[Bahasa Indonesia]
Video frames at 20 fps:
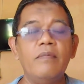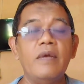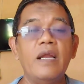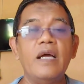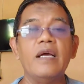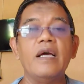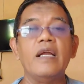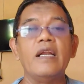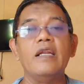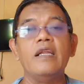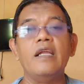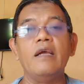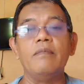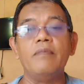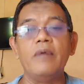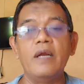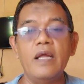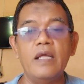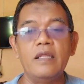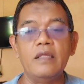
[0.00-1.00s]
pelanggaran yang
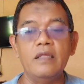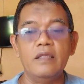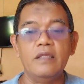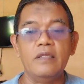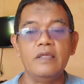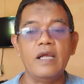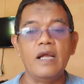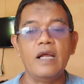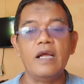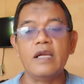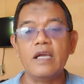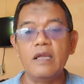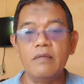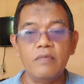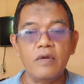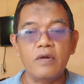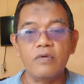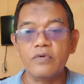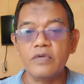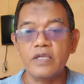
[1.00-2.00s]
berat yang akan
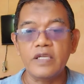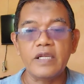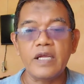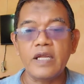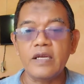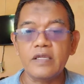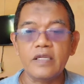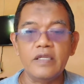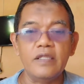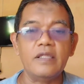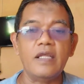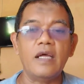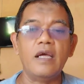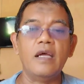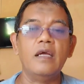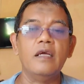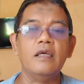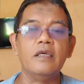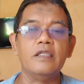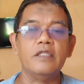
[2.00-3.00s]
merugikan
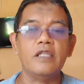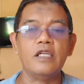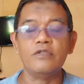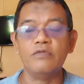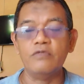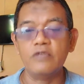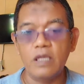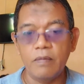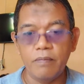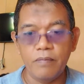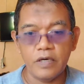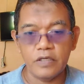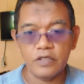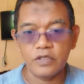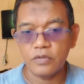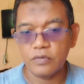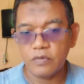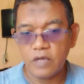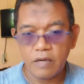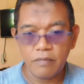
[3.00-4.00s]
kita kita sudah
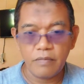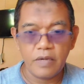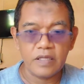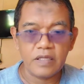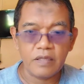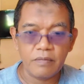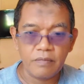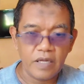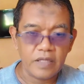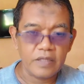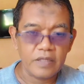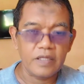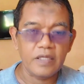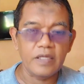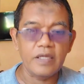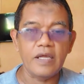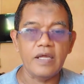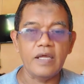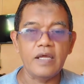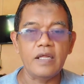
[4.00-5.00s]
berjuang
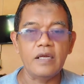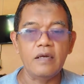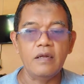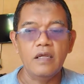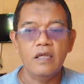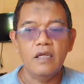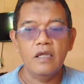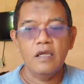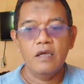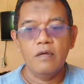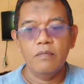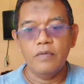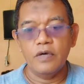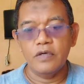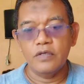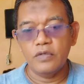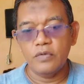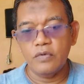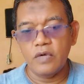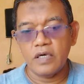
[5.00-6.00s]
mati-matian
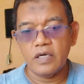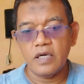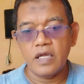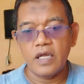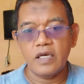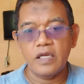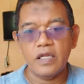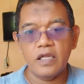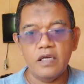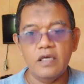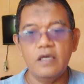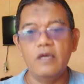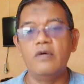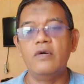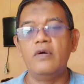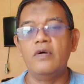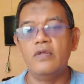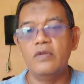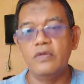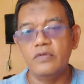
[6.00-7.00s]
berjuang dari
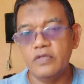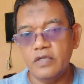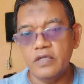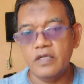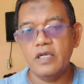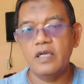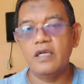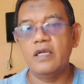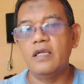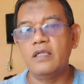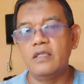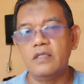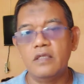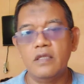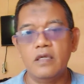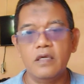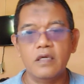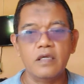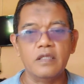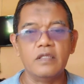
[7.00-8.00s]
nol sehingga
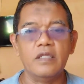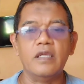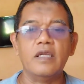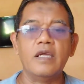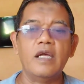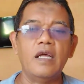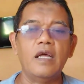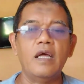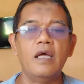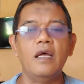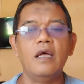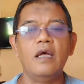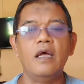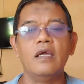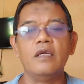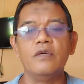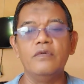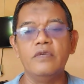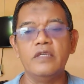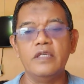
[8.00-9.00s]
eh, ketika
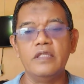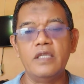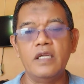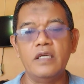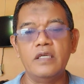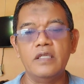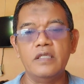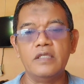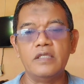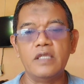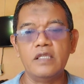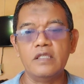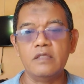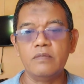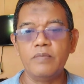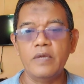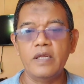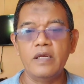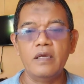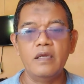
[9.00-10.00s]
akun kita
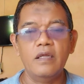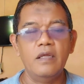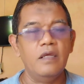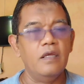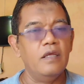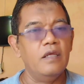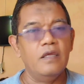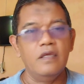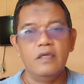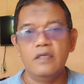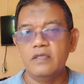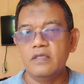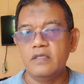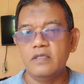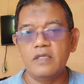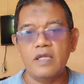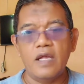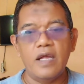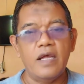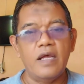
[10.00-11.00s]
disuspend
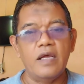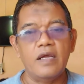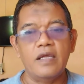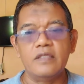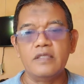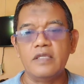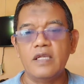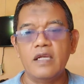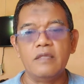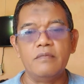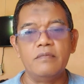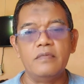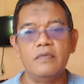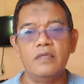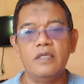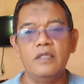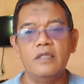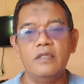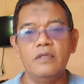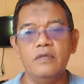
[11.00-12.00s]

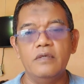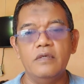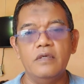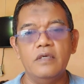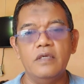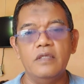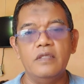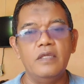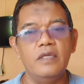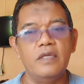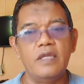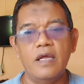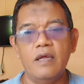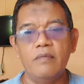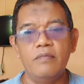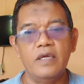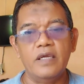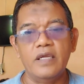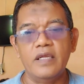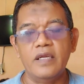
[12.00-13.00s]
sangat-sangat itu eh,
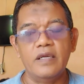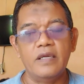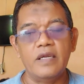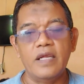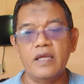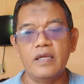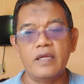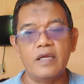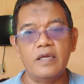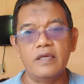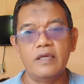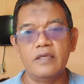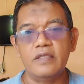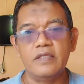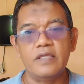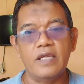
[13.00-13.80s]
tidak mengenakan